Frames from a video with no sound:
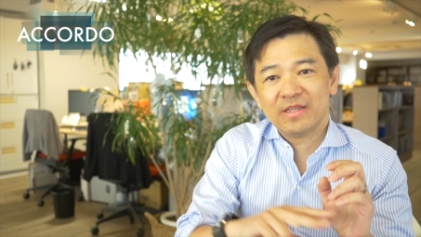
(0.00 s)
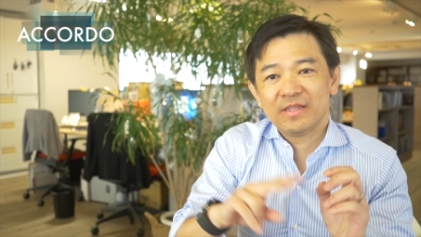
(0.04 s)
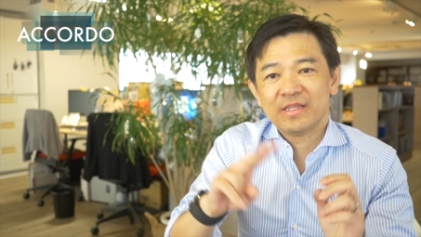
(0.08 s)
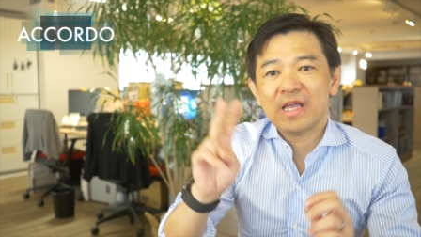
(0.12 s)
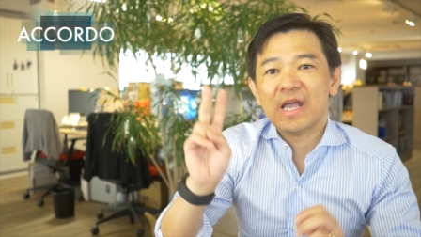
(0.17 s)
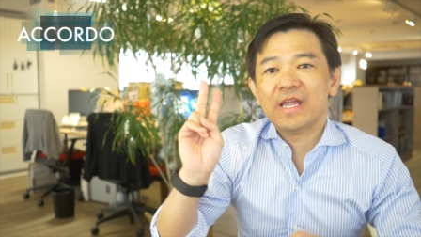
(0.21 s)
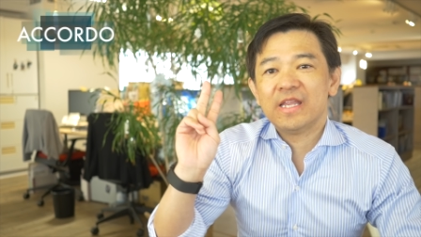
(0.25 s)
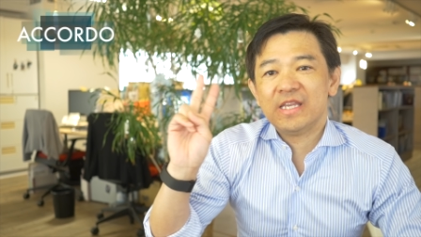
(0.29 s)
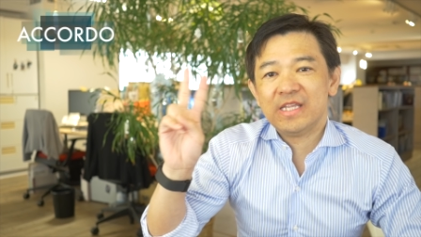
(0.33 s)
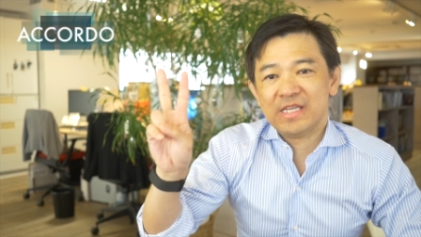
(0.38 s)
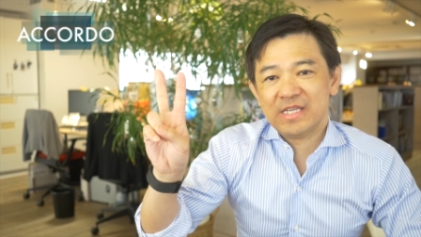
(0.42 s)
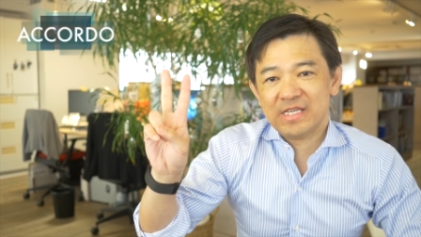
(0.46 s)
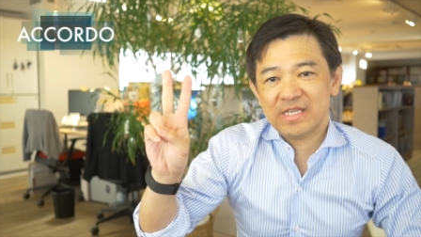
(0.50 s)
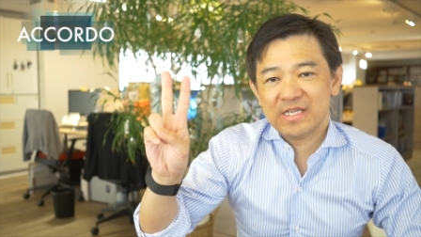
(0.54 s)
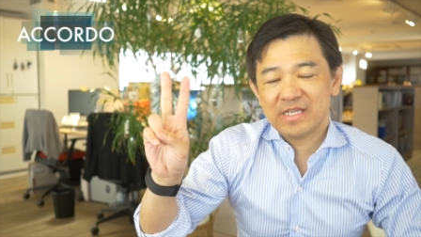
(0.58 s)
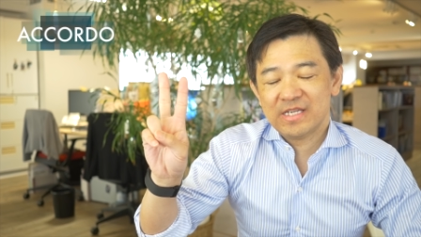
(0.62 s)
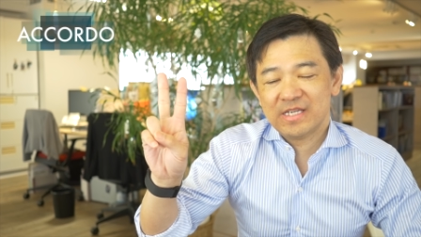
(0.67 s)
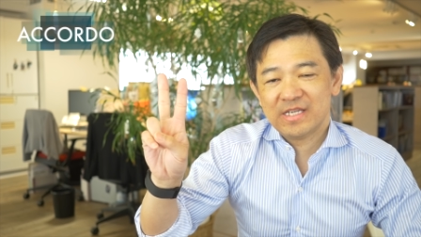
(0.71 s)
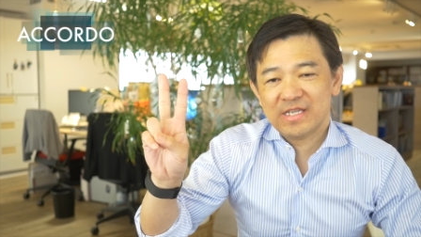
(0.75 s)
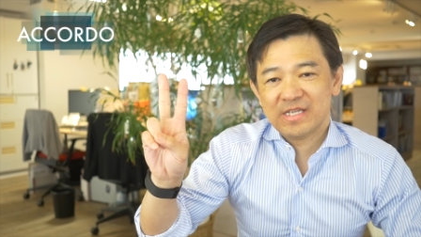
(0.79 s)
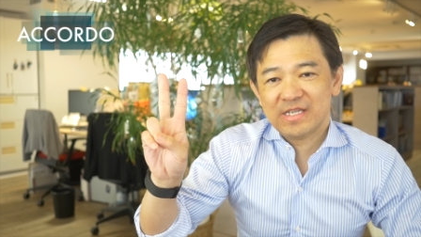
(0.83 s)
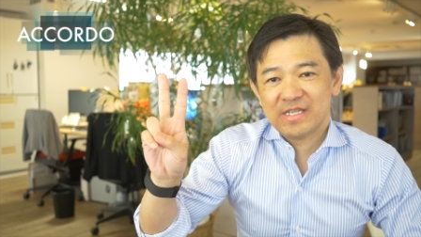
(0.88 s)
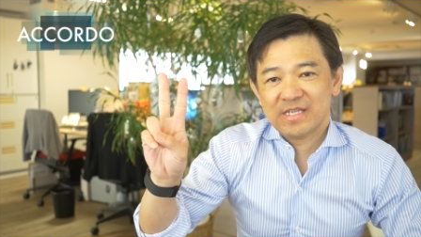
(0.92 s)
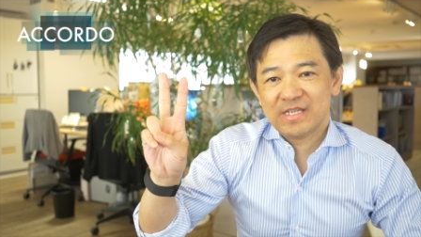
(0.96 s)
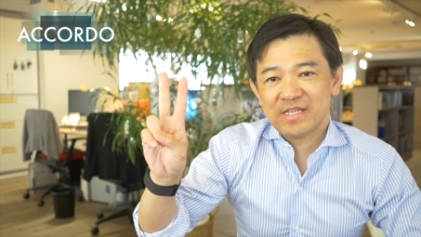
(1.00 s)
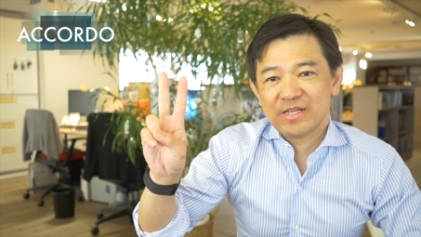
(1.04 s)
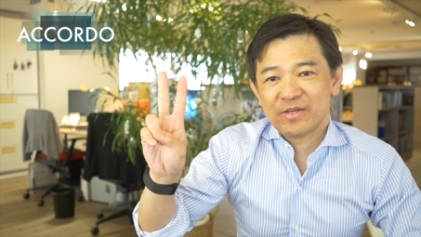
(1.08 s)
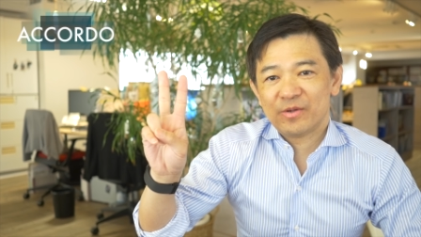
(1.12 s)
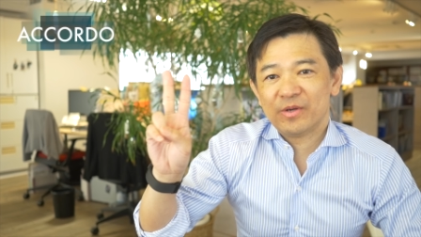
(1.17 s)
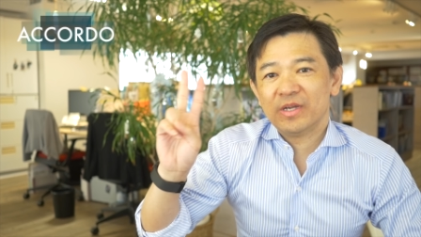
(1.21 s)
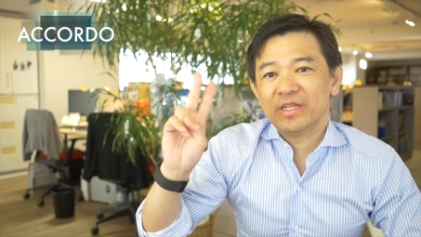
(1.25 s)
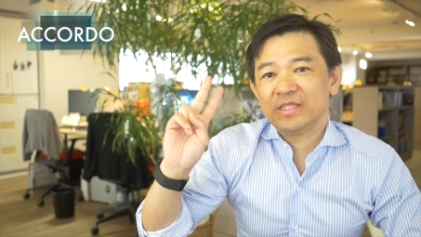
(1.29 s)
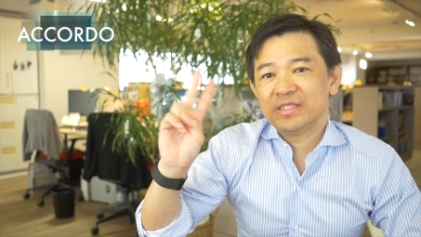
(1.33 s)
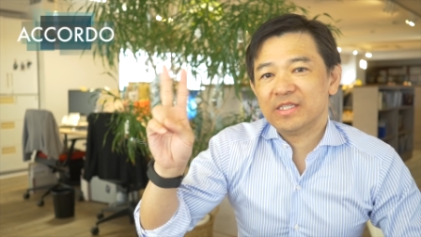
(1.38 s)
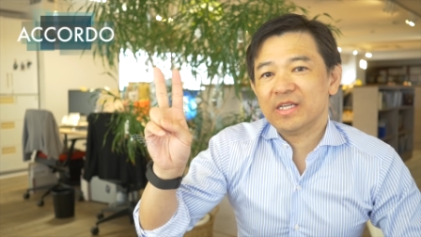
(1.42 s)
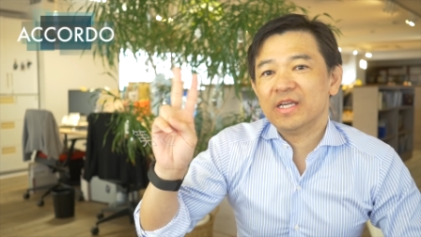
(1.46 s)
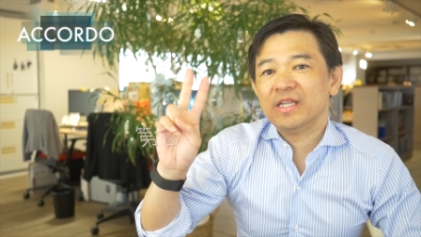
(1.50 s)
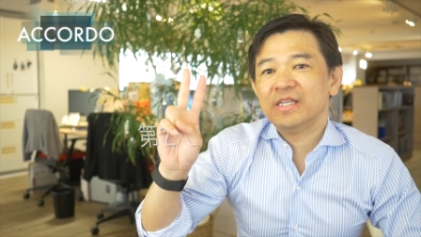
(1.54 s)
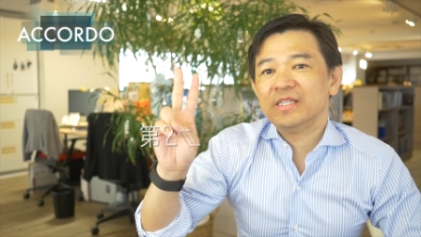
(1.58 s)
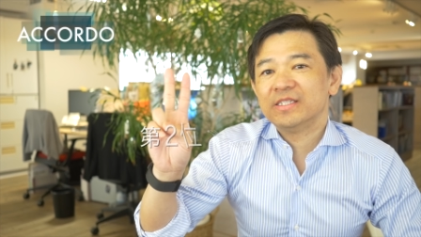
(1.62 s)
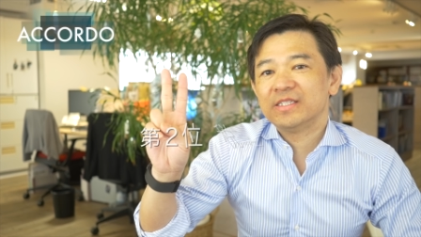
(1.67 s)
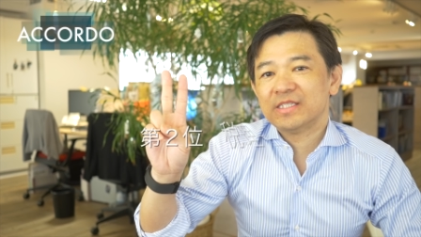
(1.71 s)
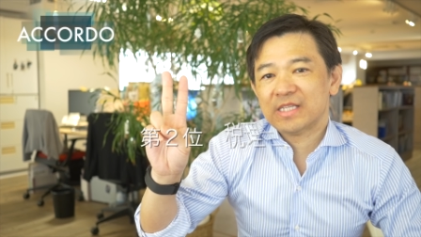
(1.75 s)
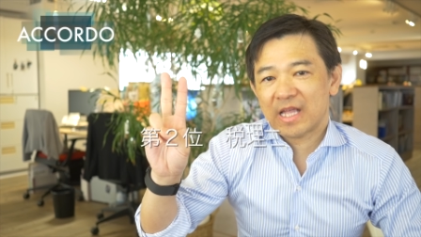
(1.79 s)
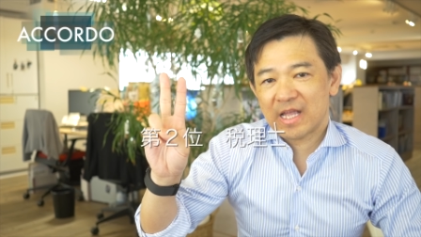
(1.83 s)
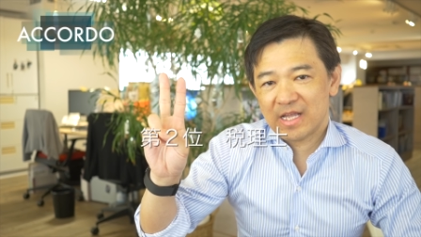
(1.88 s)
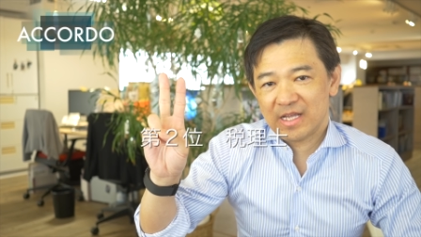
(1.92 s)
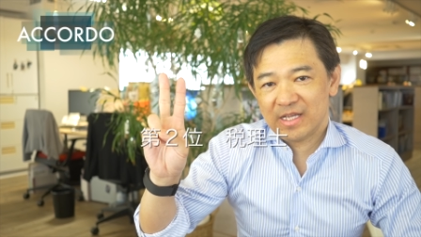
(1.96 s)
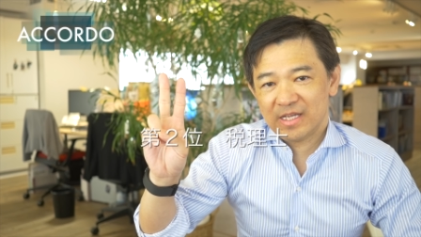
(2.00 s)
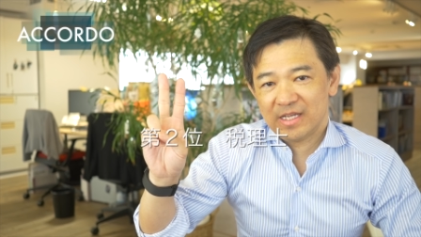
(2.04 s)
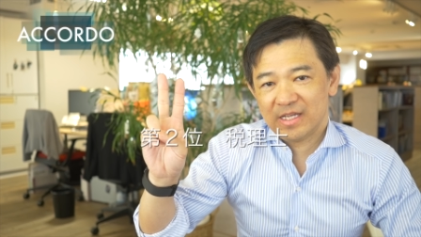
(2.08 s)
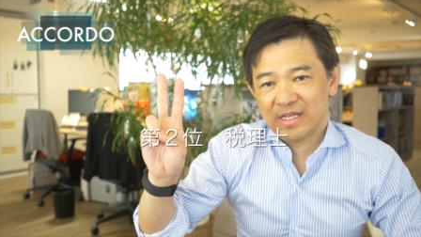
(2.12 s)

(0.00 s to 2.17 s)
第2位これ税理士さん